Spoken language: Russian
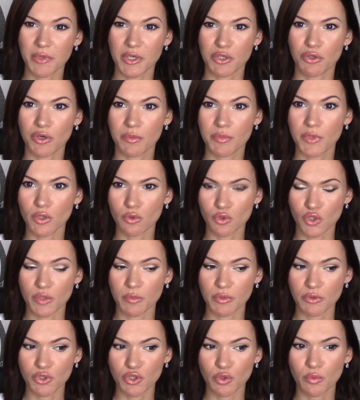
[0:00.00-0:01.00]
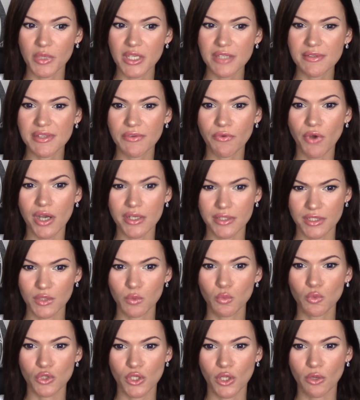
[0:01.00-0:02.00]
которое мне нужно, потому что у меня есть всего
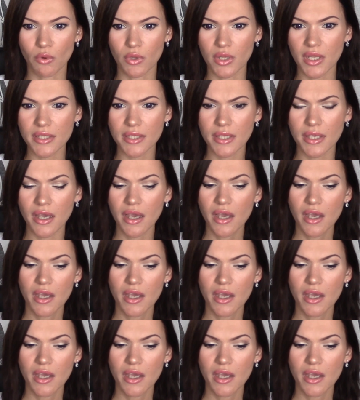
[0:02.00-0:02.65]
один мусс для укладки,